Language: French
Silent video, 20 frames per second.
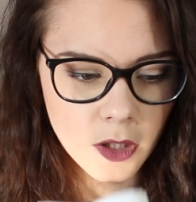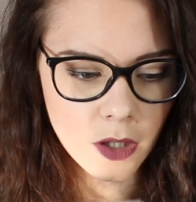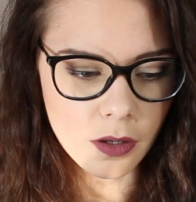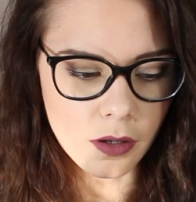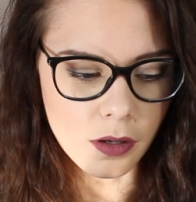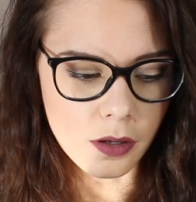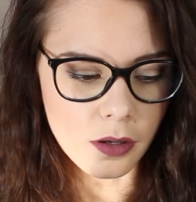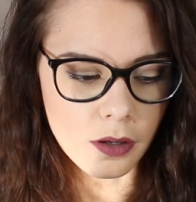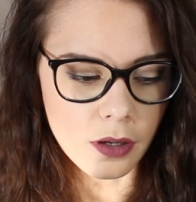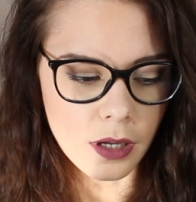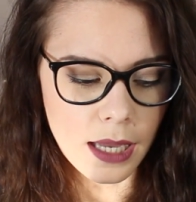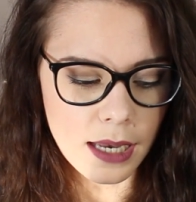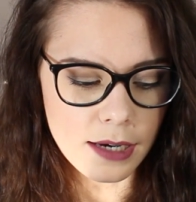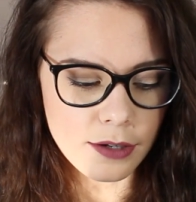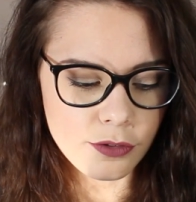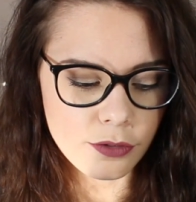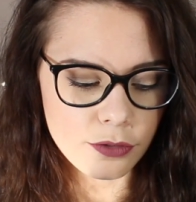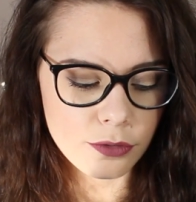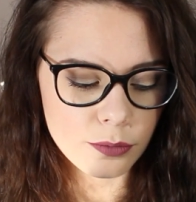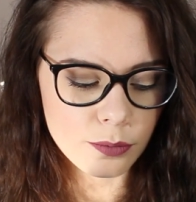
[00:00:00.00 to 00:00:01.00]
Euh,
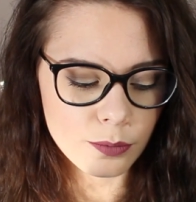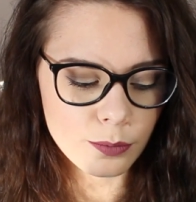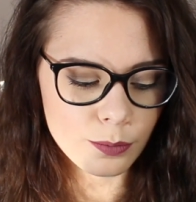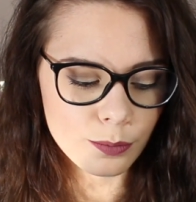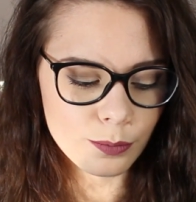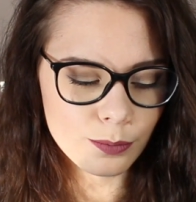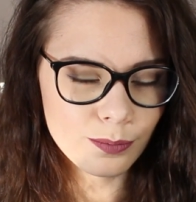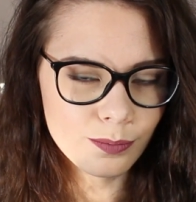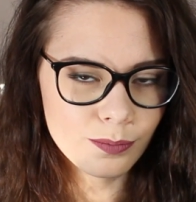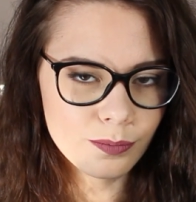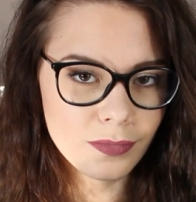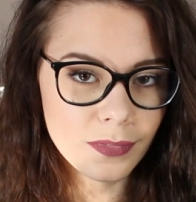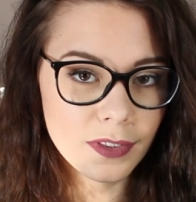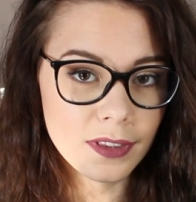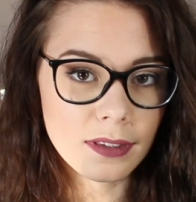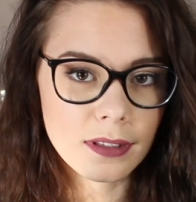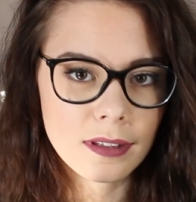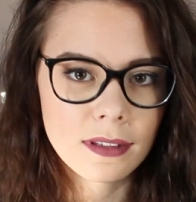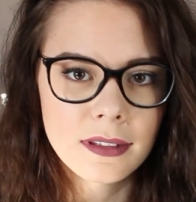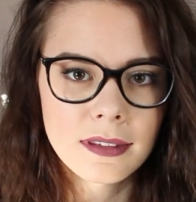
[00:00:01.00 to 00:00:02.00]
elles sont
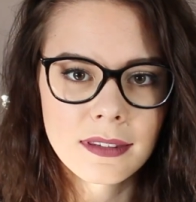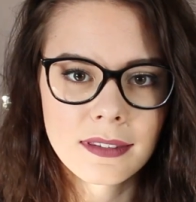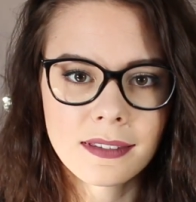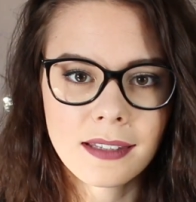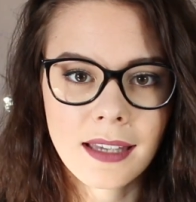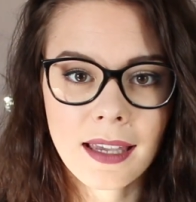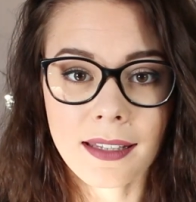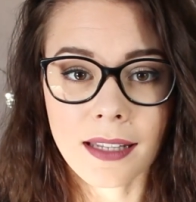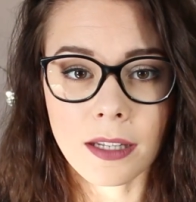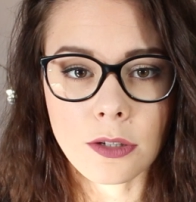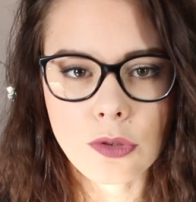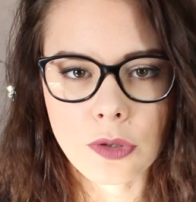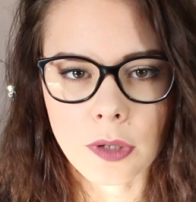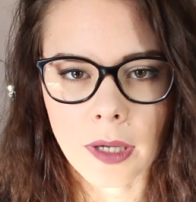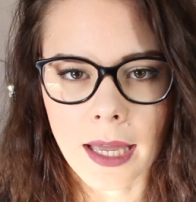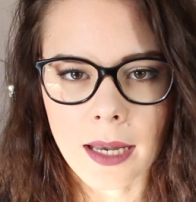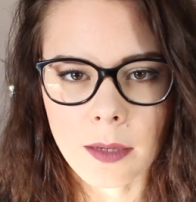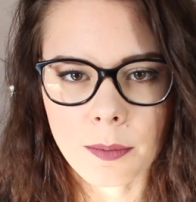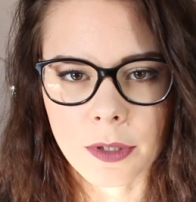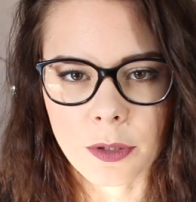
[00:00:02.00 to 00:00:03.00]
très
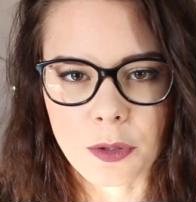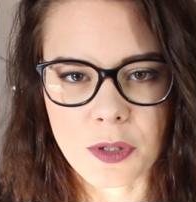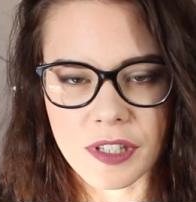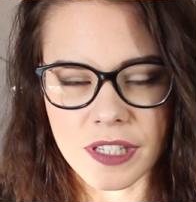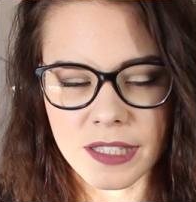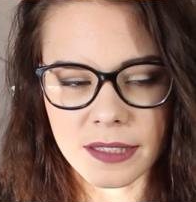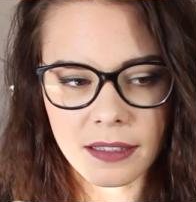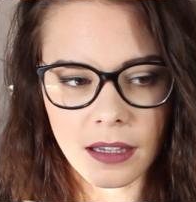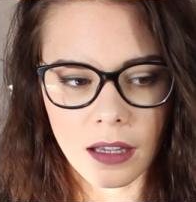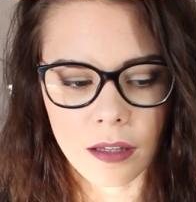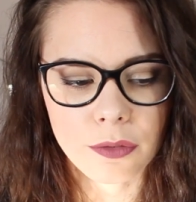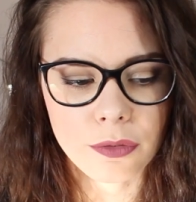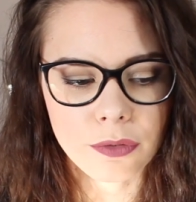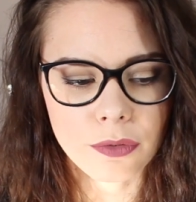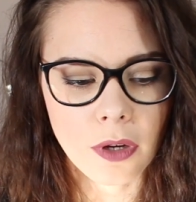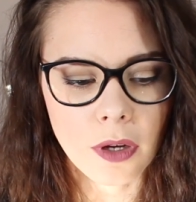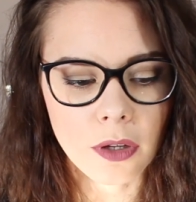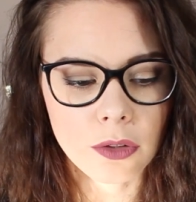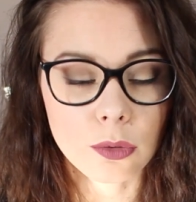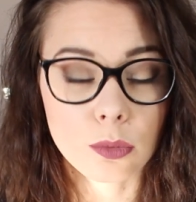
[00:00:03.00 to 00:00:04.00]
naturelles mais aussi très
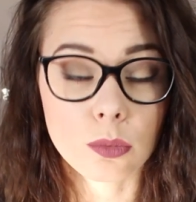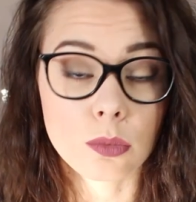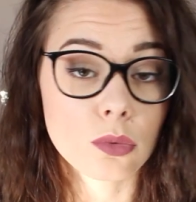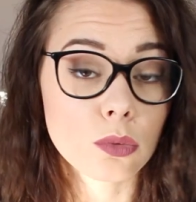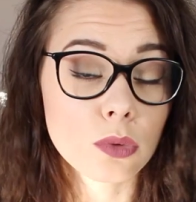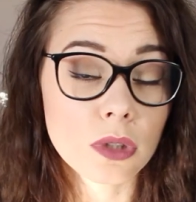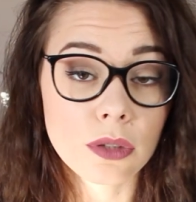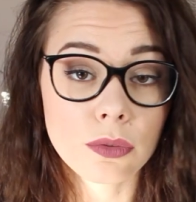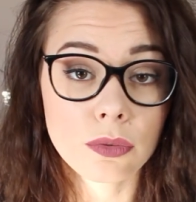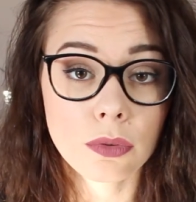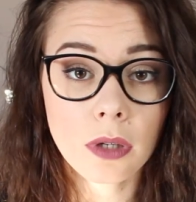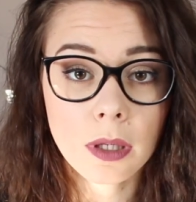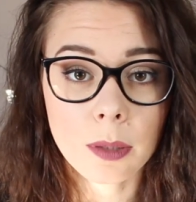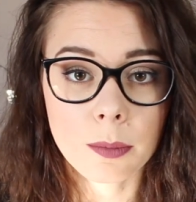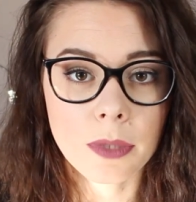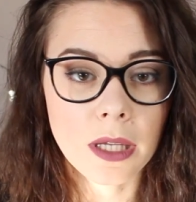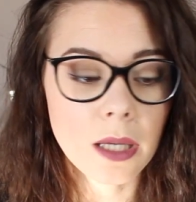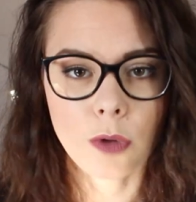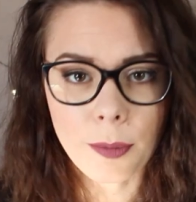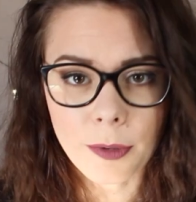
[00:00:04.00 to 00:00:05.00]
fortes donc, il faut aimer.